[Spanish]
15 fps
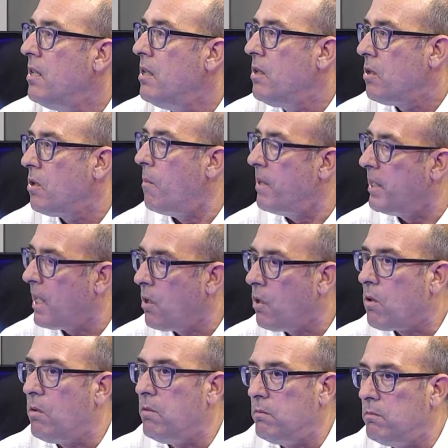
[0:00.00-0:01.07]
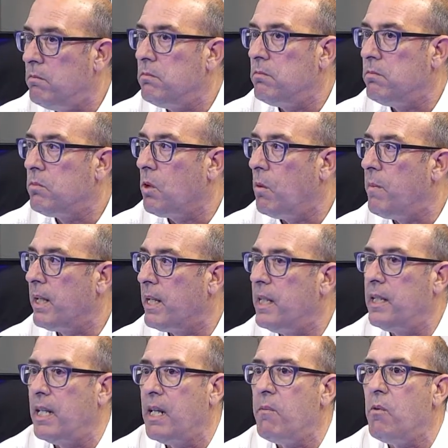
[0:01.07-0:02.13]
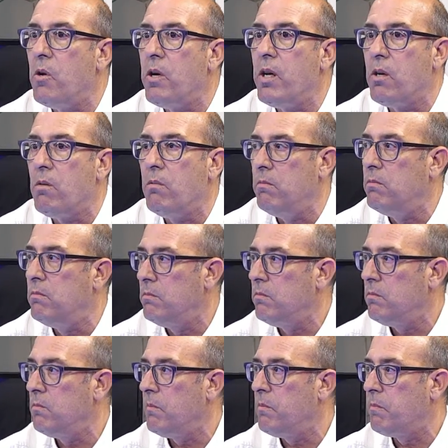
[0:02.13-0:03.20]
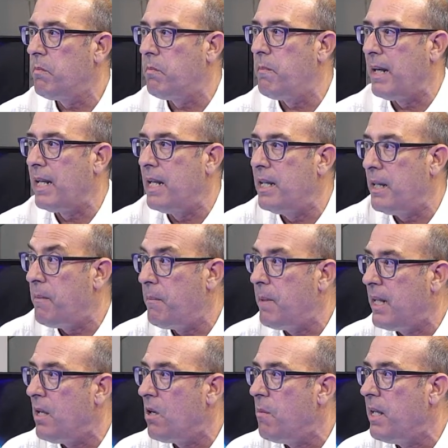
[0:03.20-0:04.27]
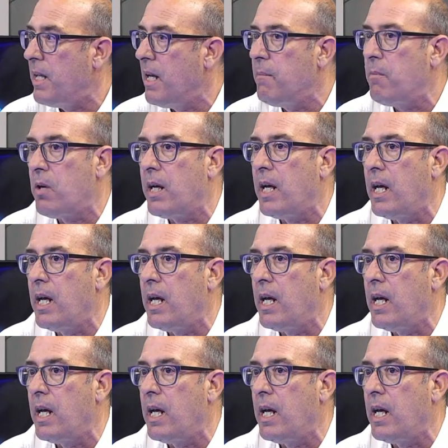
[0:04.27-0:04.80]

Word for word: comentado con, con bastante temor y con bastante petit pero, comité, porque...